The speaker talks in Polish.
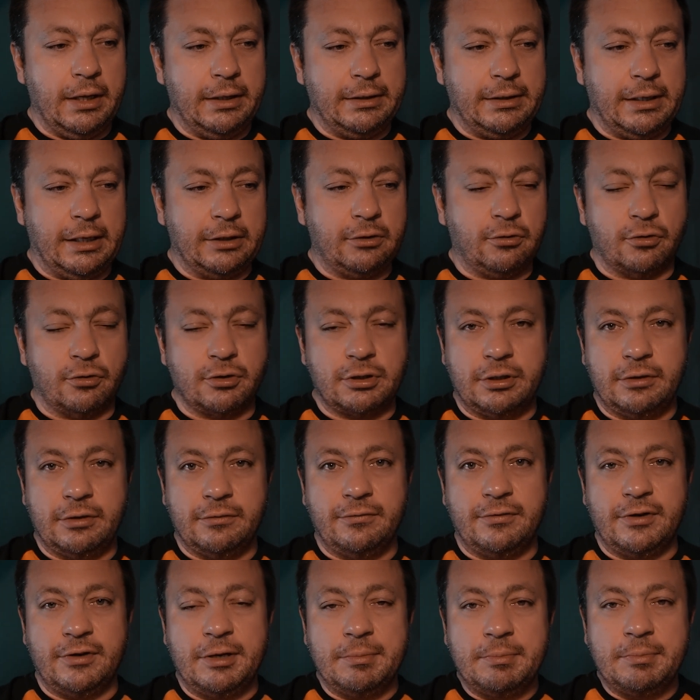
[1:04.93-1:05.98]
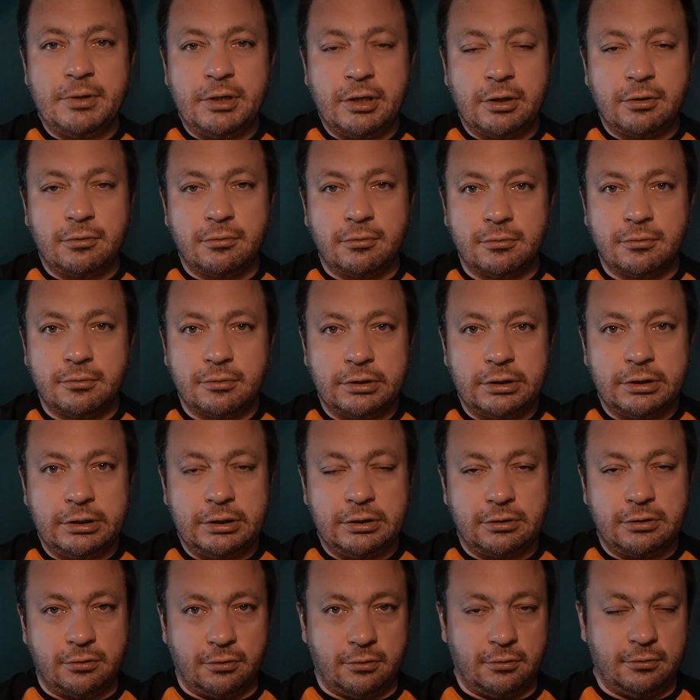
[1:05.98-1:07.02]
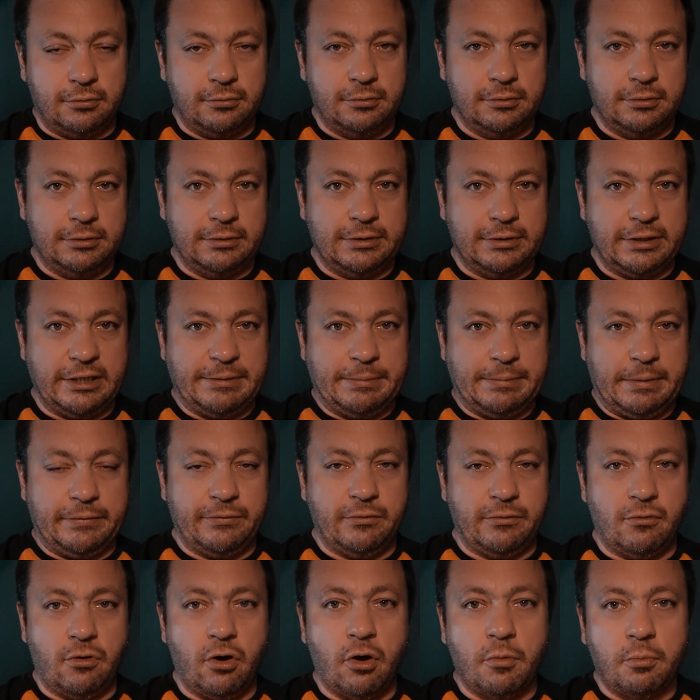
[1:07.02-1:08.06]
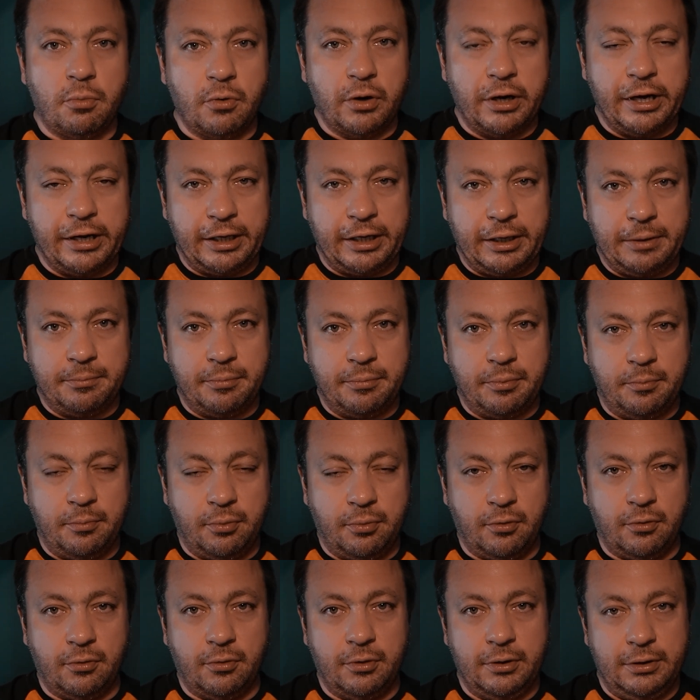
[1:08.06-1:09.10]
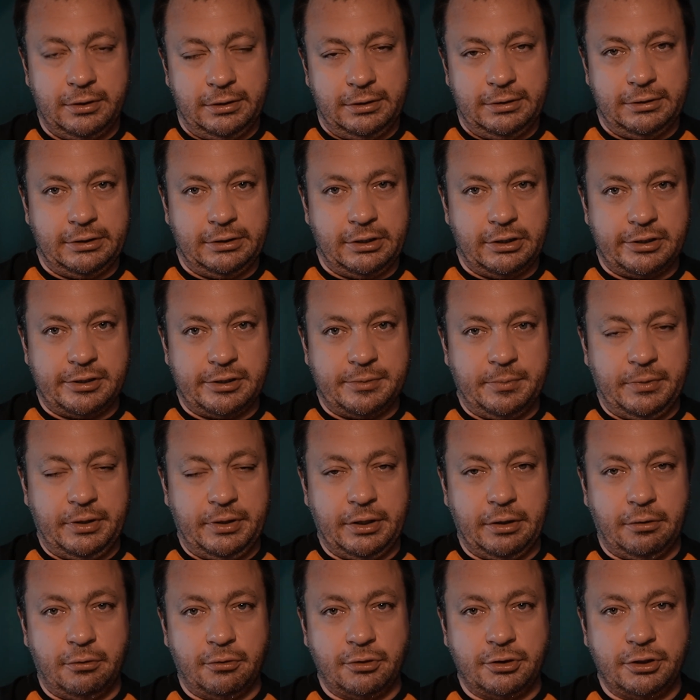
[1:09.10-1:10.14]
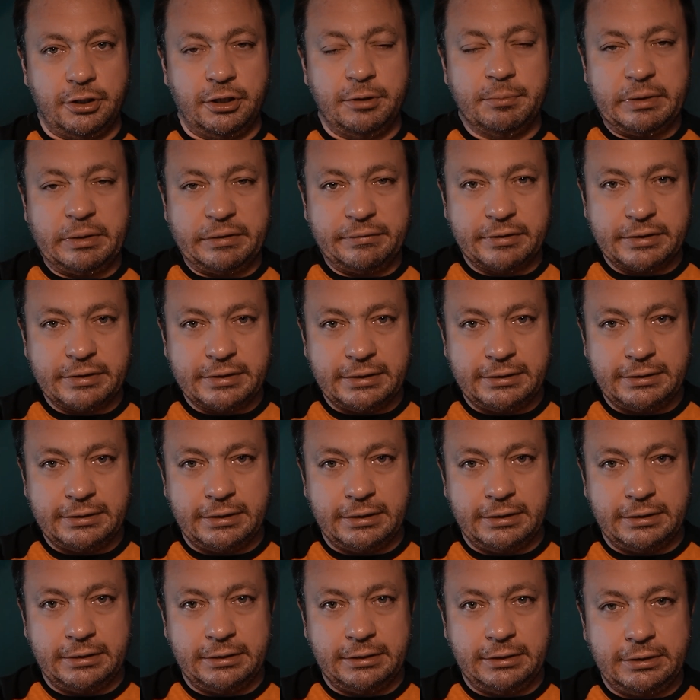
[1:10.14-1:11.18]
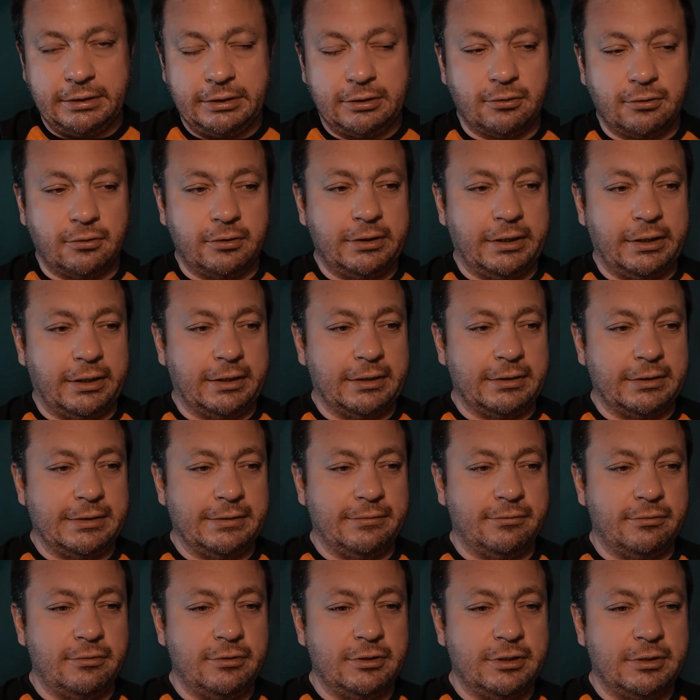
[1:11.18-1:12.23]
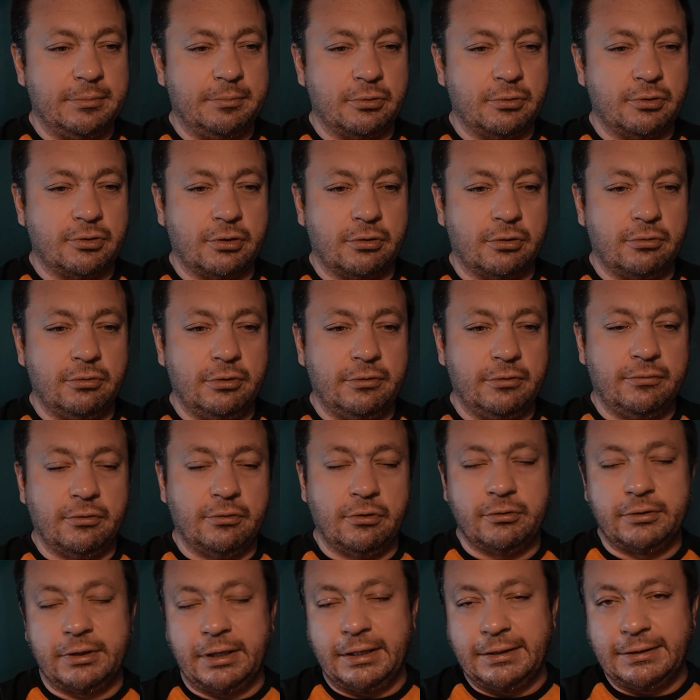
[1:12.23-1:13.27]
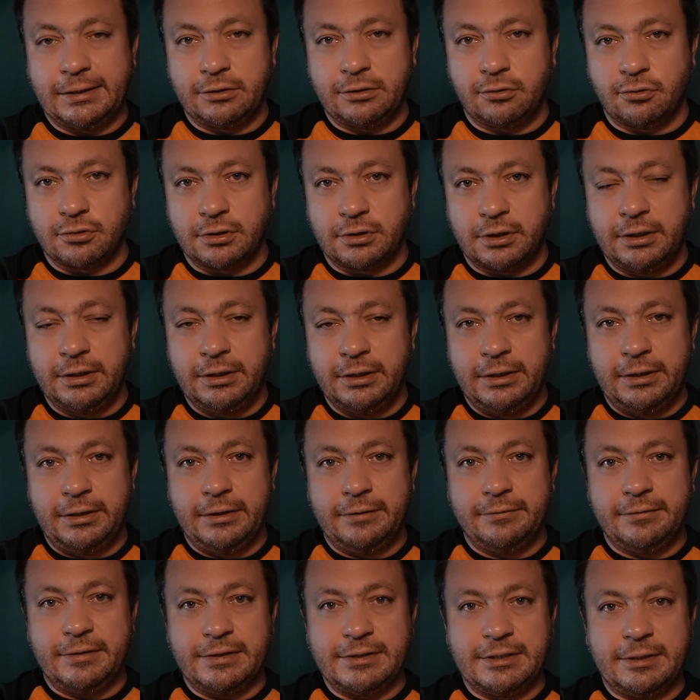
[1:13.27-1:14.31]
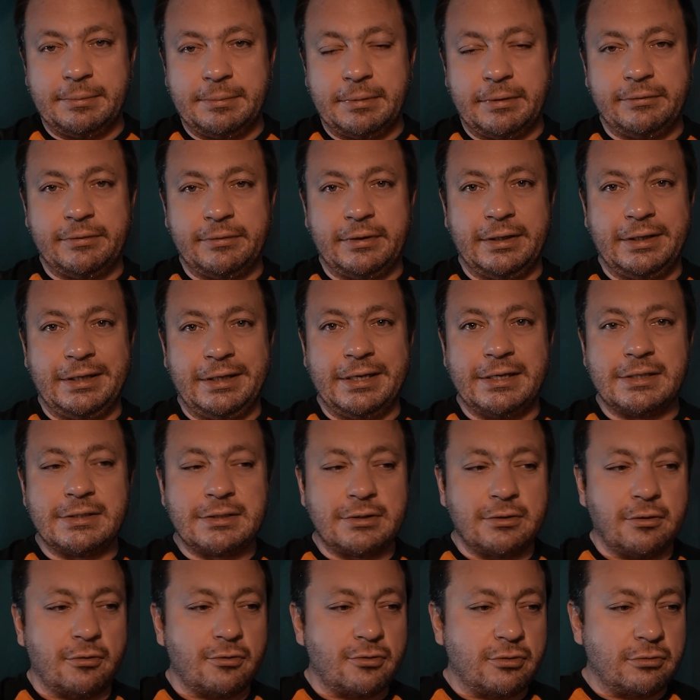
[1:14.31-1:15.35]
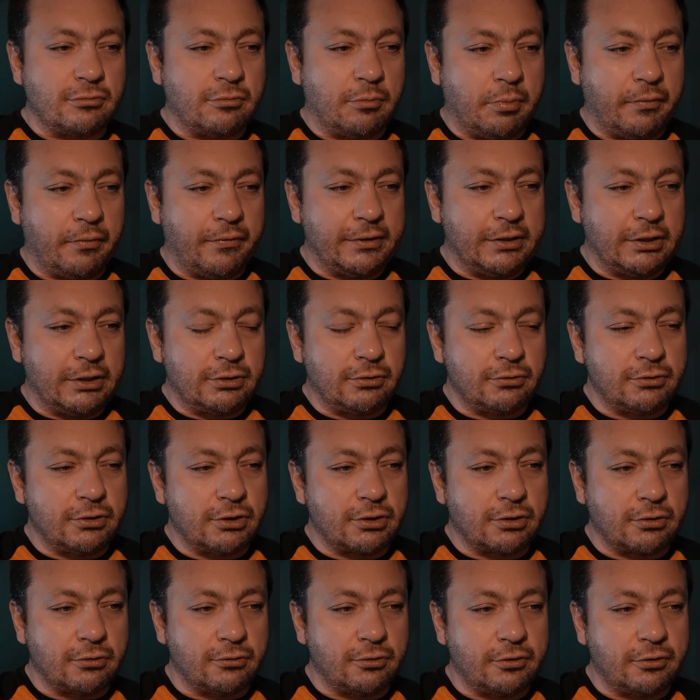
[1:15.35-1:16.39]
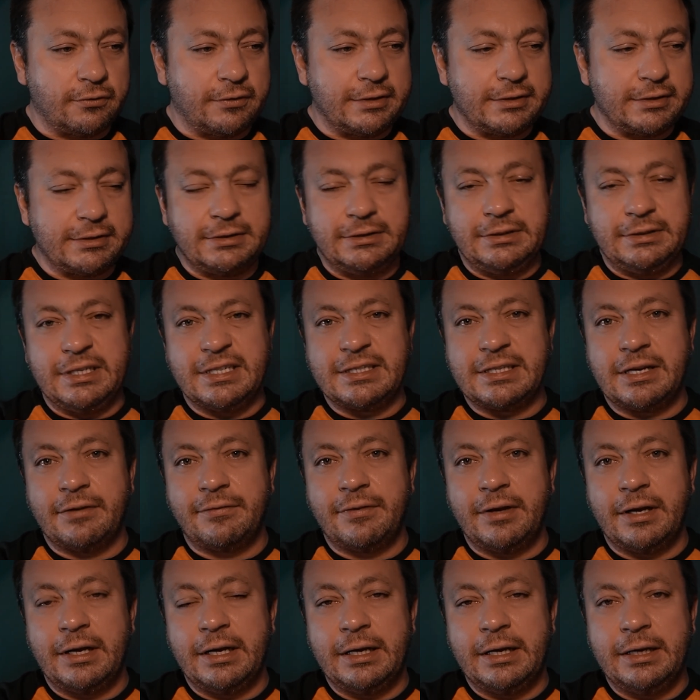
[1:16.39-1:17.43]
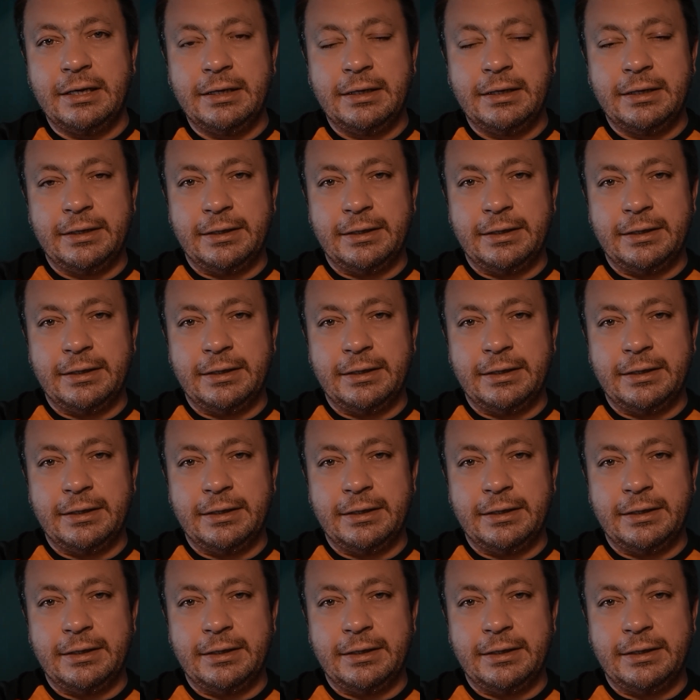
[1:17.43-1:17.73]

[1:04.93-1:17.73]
na to, że w Rybniku i to za sprawą obu ekip, bo też zmieniało się i prowadzenie, i to, jak zawodnicy poszczególni wyglądali na torze, więc naprawdę jest o czym opowiadać, chociaż kontrowersji nie za wiele,